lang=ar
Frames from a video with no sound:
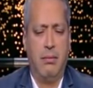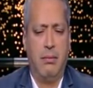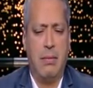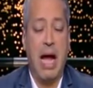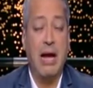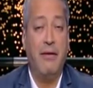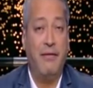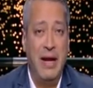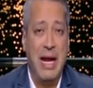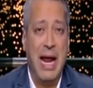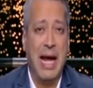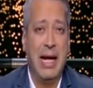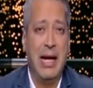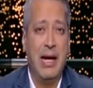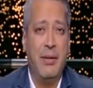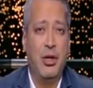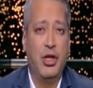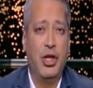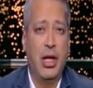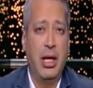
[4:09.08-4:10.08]
عارفين اجيري
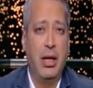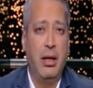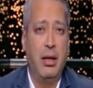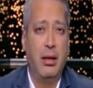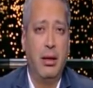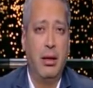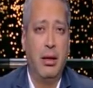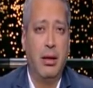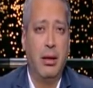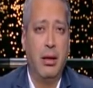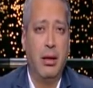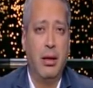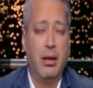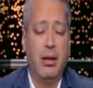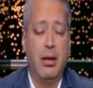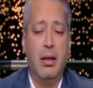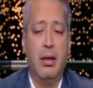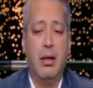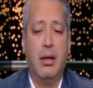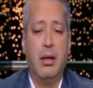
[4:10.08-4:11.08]
مشي ليه
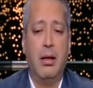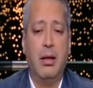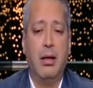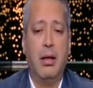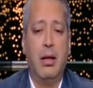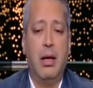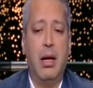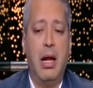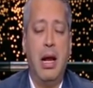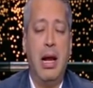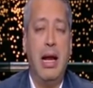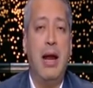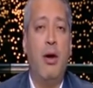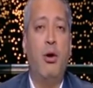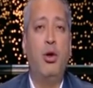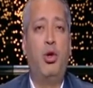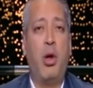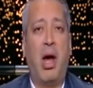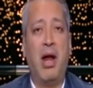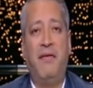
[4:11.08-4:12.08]
لو
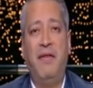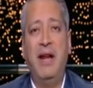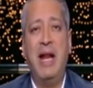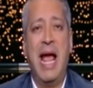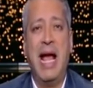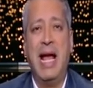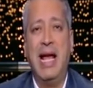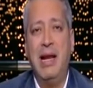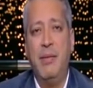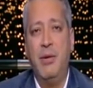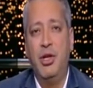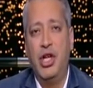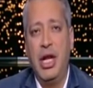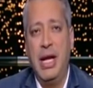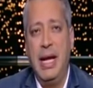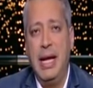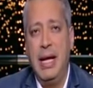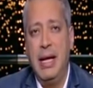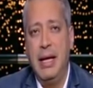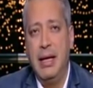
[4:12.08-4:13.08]
انتوا عارفين اجيري مشي
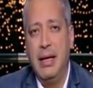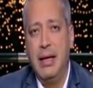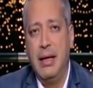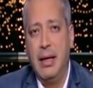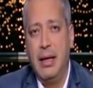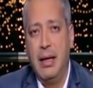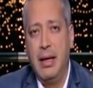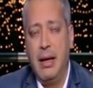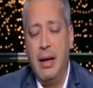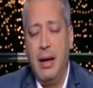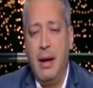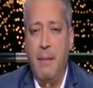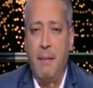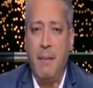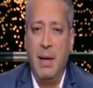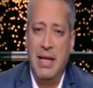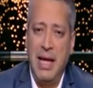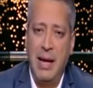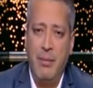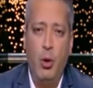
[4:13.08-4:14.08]
ليه
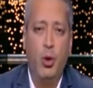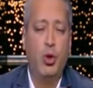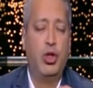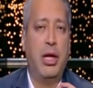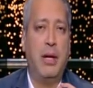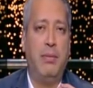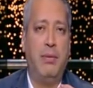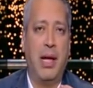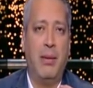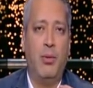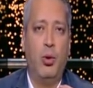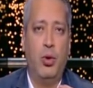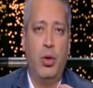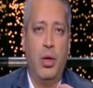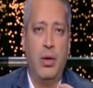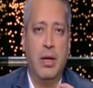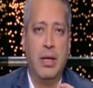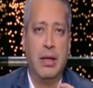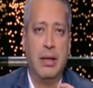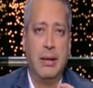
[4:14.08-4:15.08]
ما تعملوش اللي بتعملوه
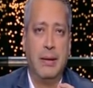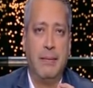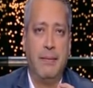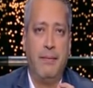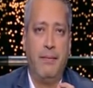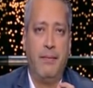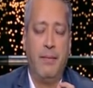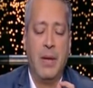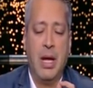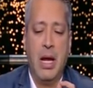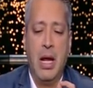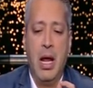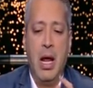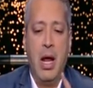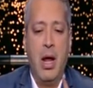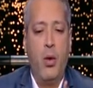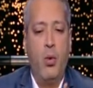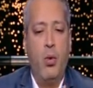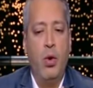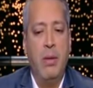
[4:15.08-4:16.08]
دلوقتي
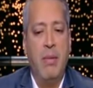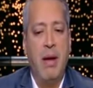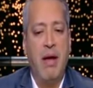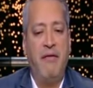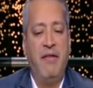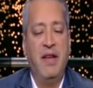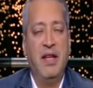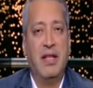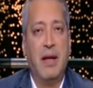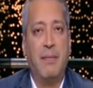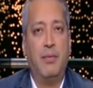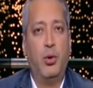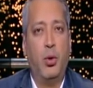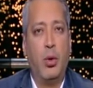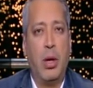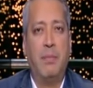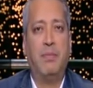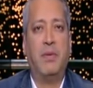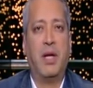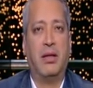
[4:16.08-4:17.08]
ويبقى في ضبط
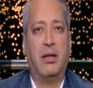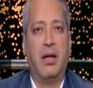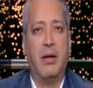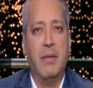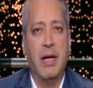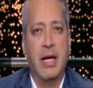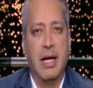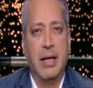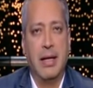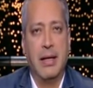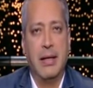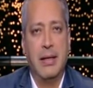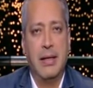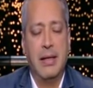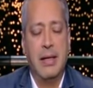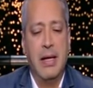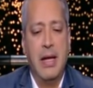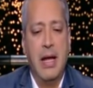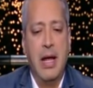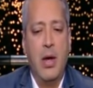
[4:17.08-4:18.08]
وربط اكتر من كده
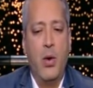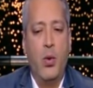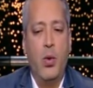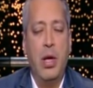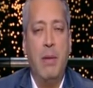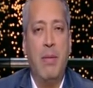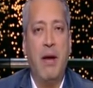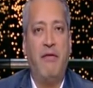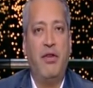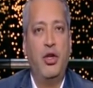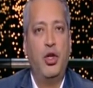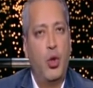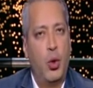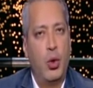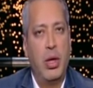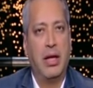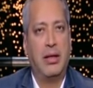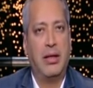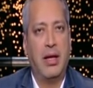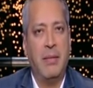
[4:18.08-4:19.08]
ويبقى في
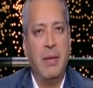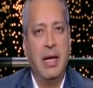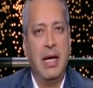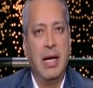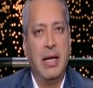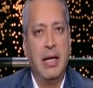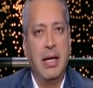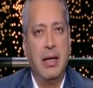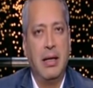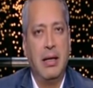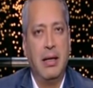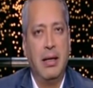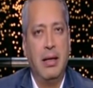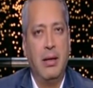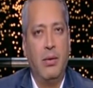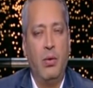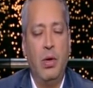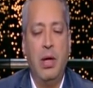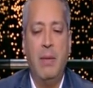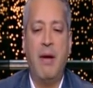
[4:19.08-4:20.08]
شغل اكتر من كده
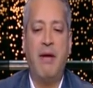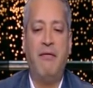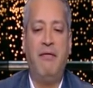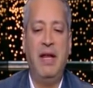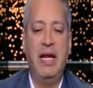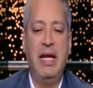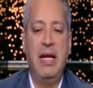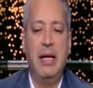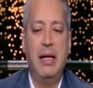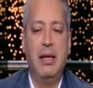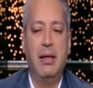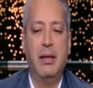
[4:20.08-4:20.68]
ويبقى في